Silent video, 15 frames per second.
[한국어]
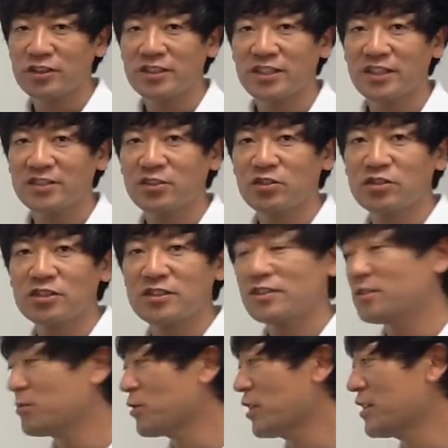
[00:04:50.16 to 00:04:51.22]
이렇게 적는
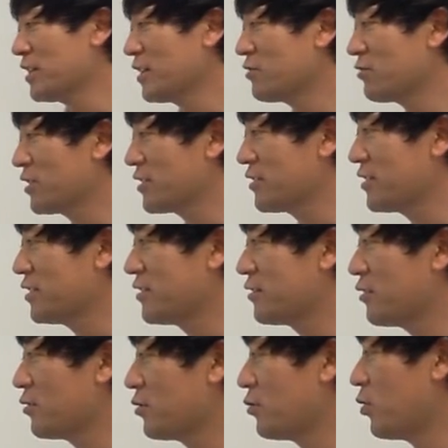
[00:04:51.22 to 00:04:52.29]
습관이 한국에선 있는
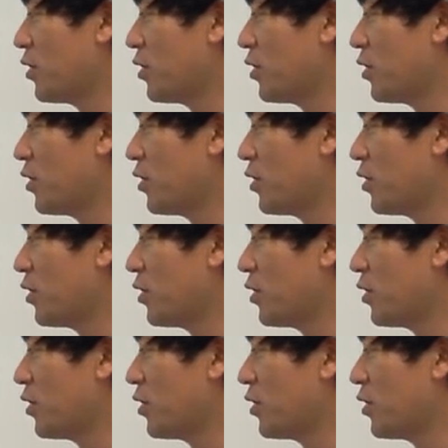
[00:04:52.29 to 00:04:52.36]
거고